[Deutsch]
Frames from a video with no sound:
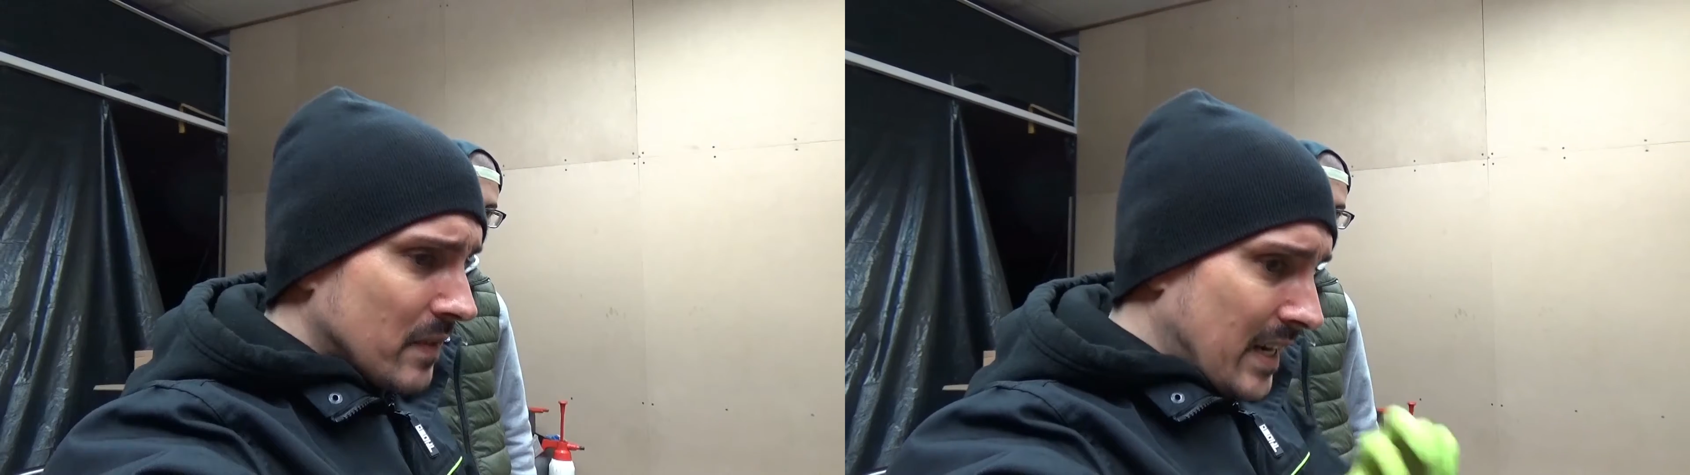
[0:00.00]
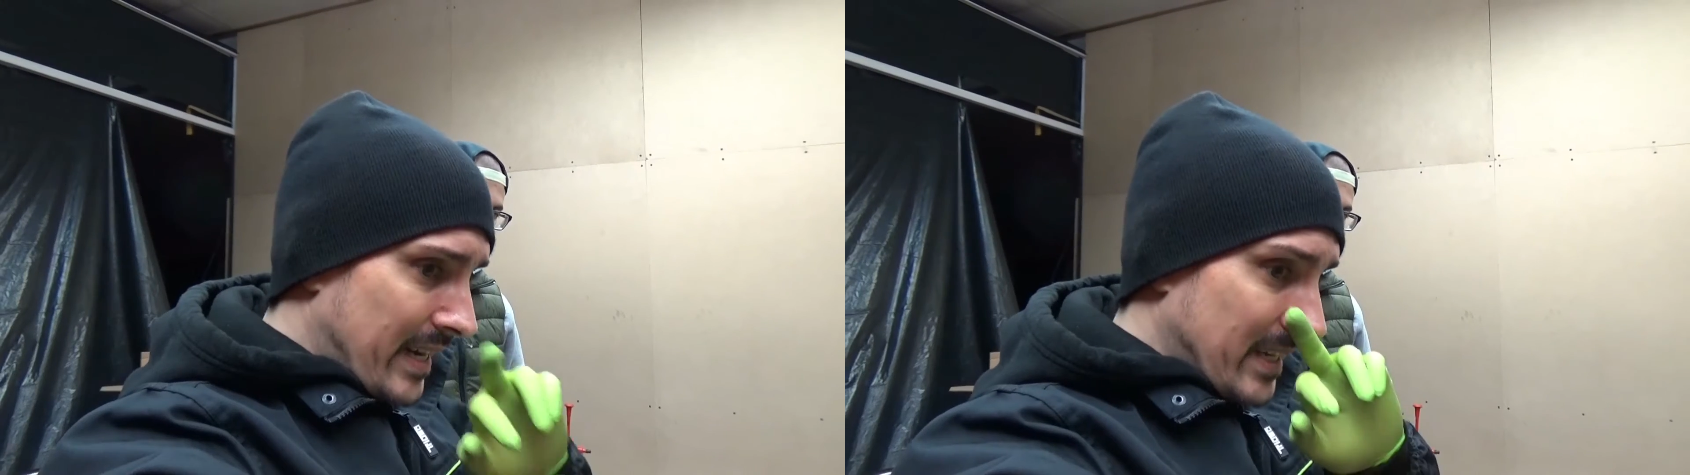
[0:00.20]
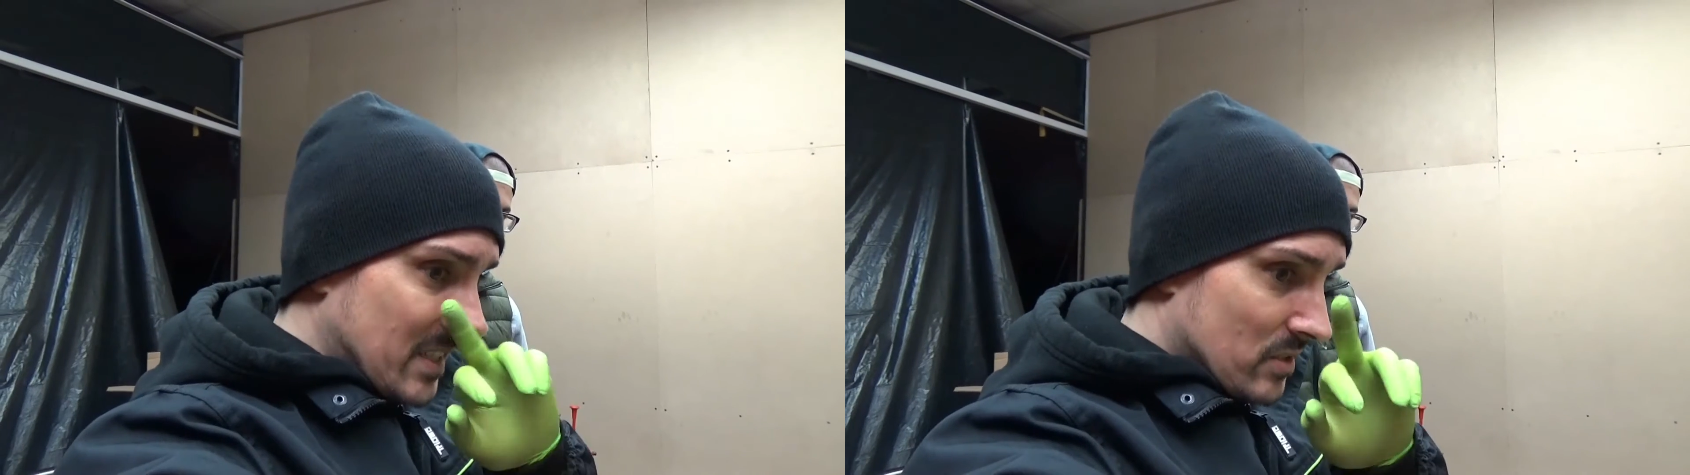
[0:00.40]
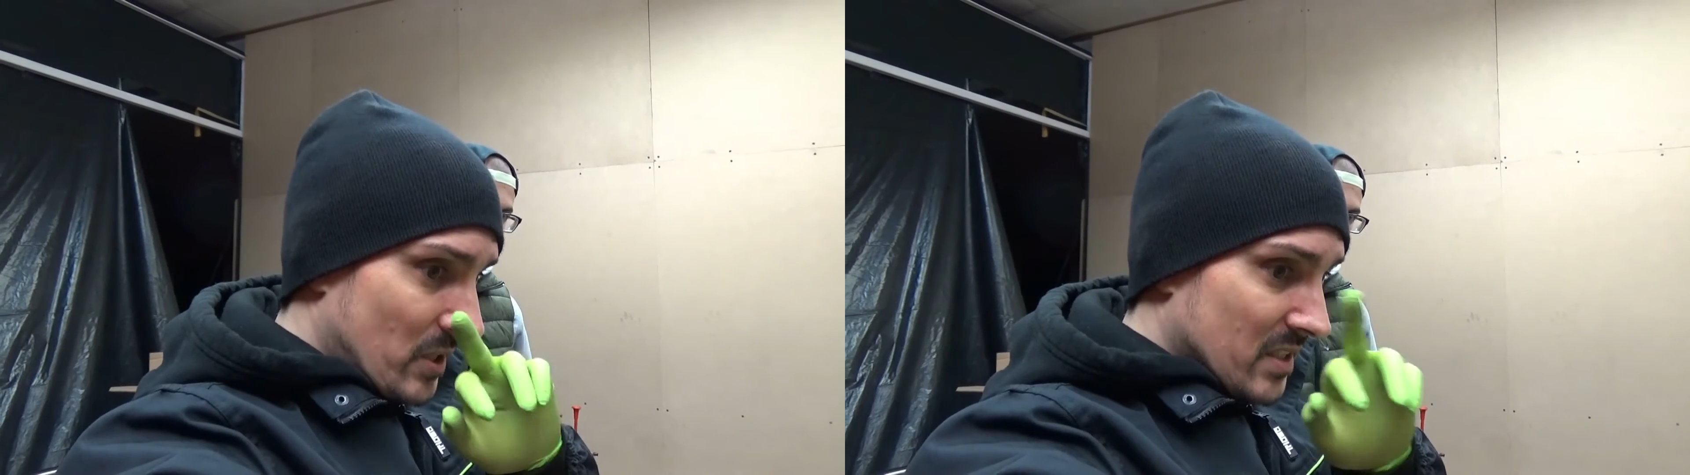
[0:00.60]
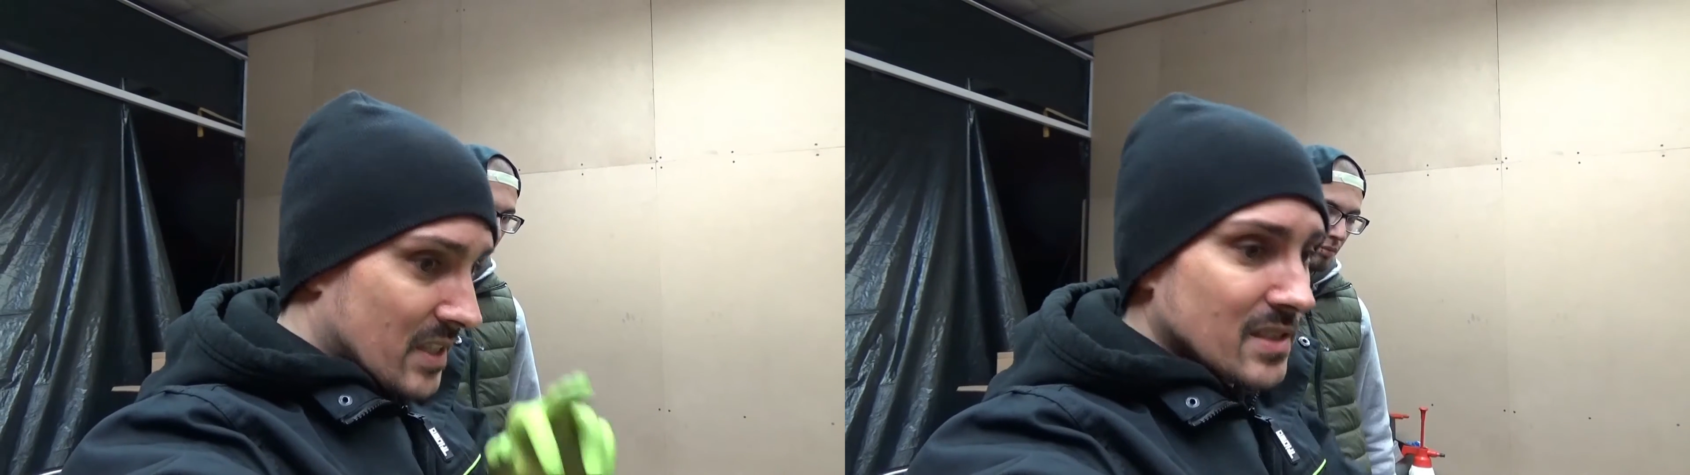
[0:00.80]
weil eigentlich
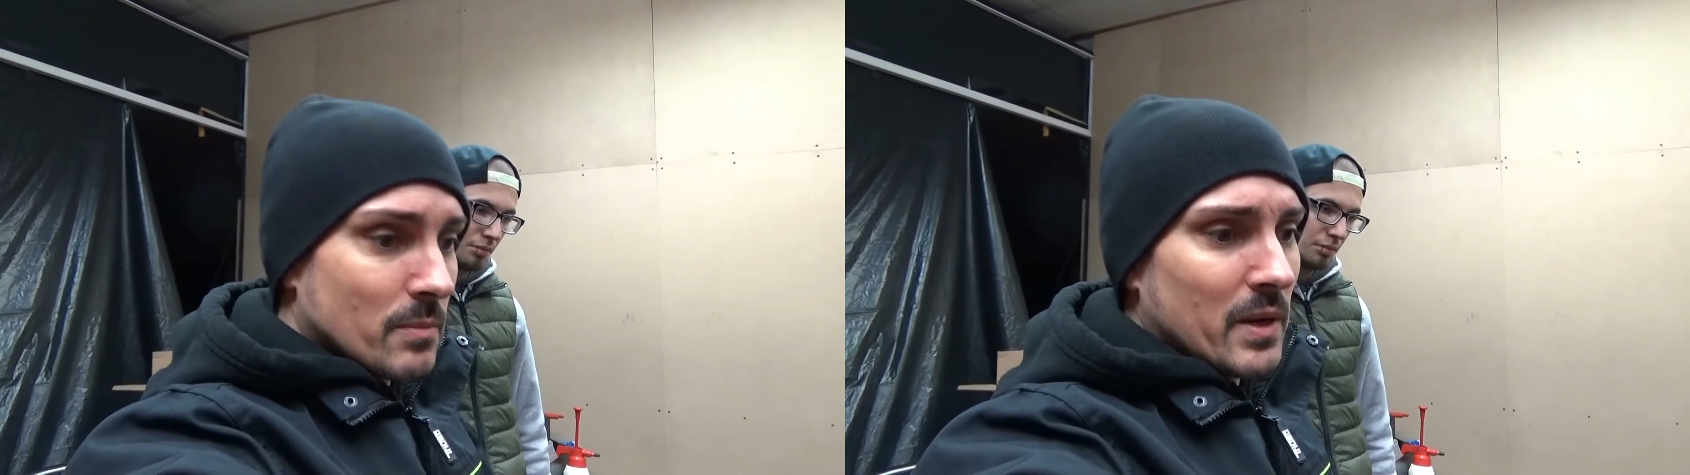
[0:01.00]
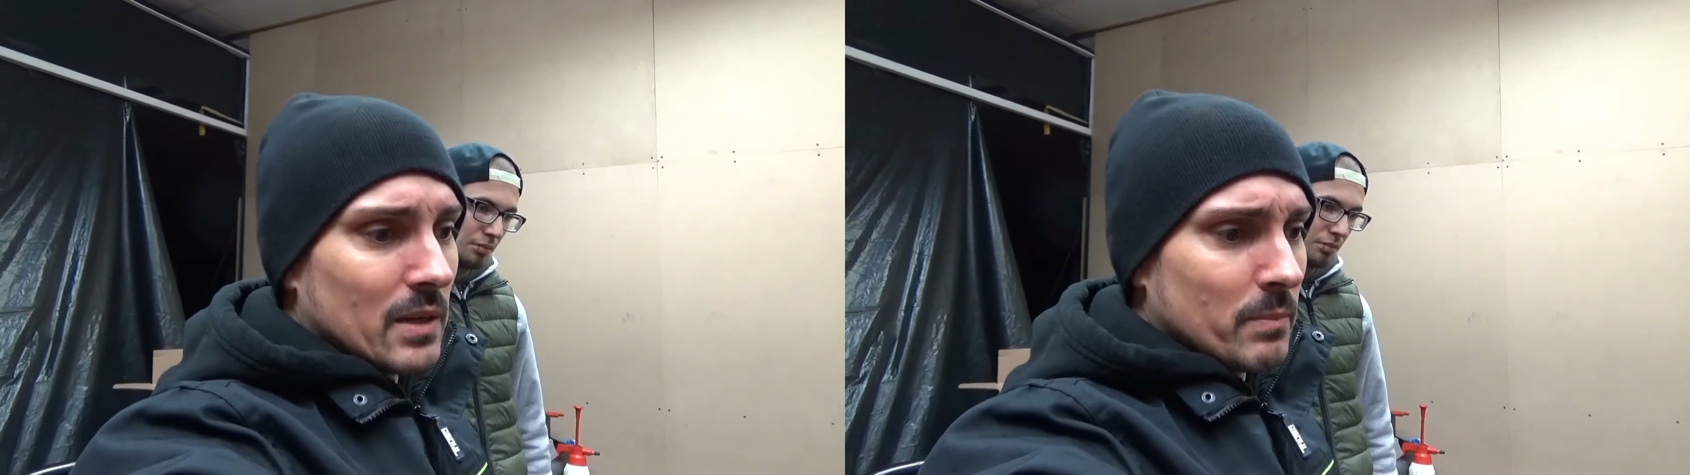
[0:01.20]
soll das ganze Plug